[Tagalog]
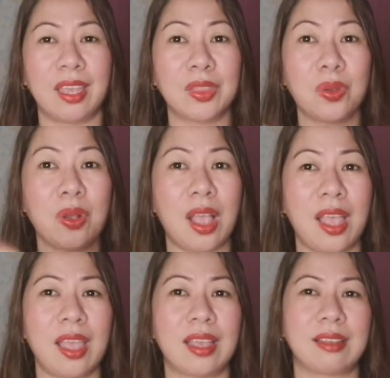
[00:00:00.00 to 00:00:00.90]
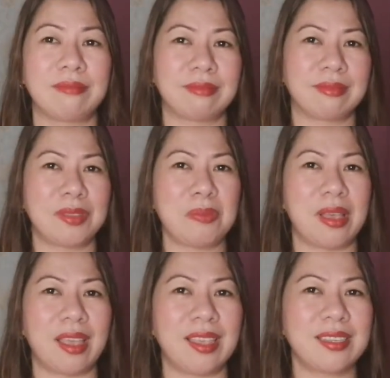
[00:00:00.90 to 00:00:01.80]
eto nga, di
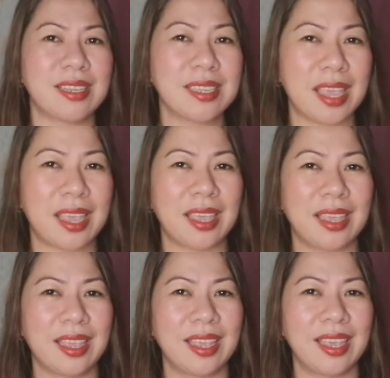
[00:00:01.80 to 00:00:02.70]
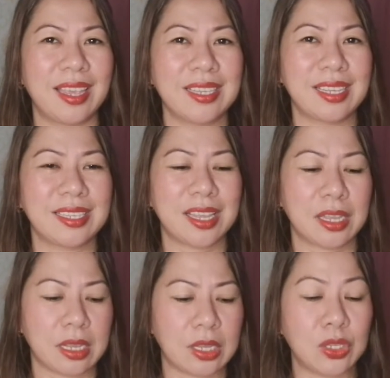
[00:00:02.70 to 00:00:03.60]
ba, isa sa, isa
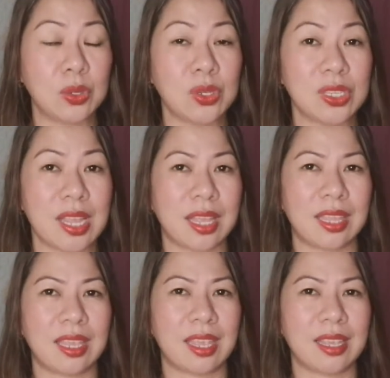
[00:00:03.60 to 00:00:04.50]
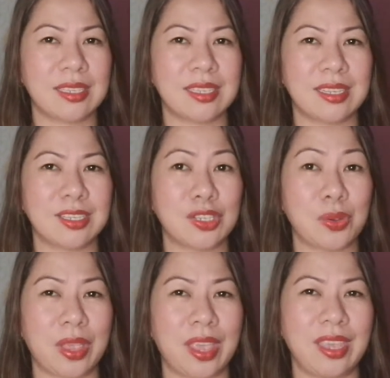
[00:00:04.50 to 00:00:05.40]
sa news natin yan, si
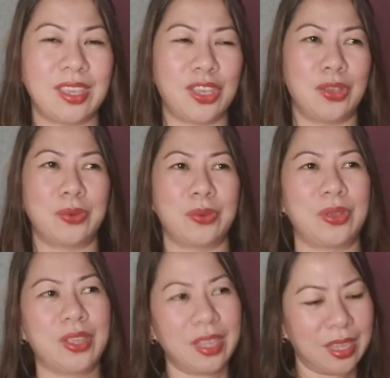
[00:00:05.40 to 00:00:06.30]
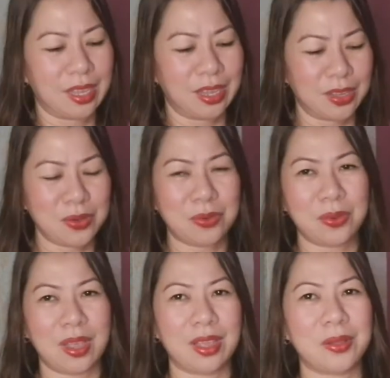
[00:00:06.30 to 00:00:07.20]
Song Hye Kyo.
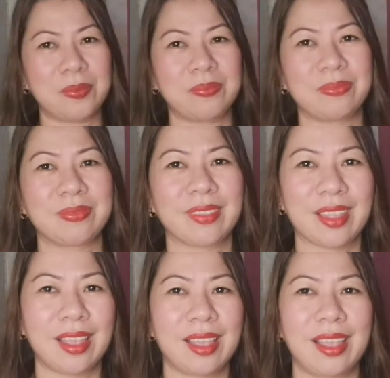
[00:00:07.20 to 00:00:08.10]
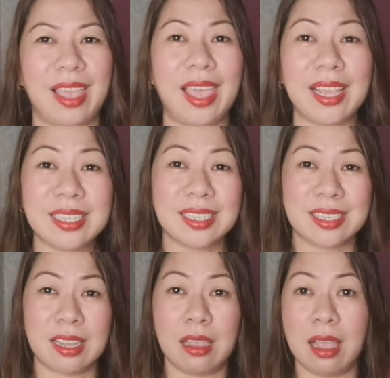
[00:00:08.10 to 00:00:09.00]
Yung um,
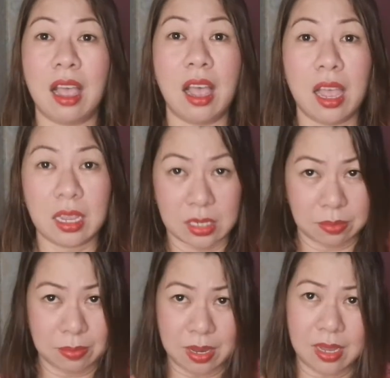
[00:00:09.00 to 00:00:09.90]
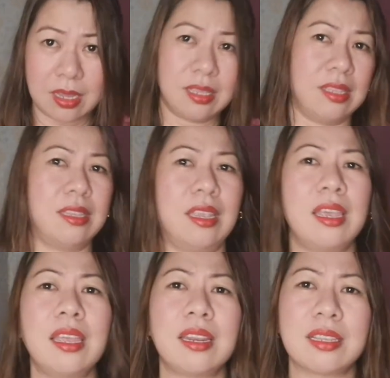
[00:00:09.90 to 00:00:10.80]
ex-husband
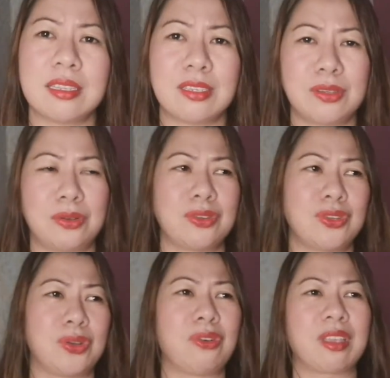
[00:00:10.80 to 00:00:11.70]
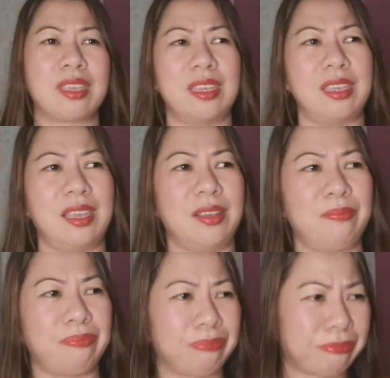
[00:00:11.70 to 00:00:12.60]
niya na si Song Jong Ki.
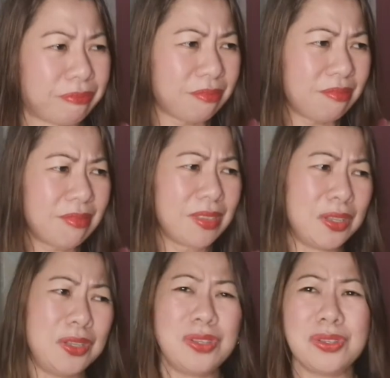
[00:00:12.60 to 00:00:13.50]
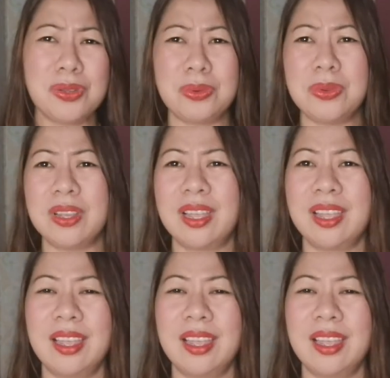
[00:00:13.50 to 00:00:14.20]
So,